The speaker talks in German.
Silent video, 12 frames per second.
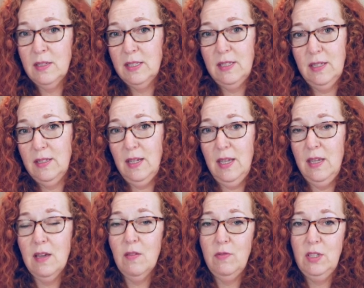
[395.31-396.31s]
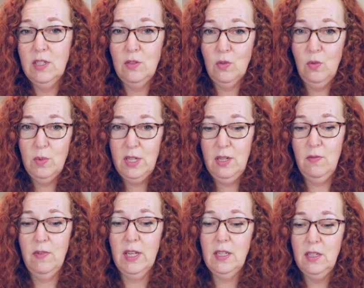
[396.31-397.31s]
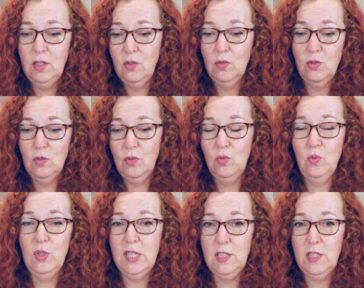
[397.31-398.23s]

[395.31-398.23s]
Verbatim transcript: dass er da eher wieder drüber hinweggeht und so tut,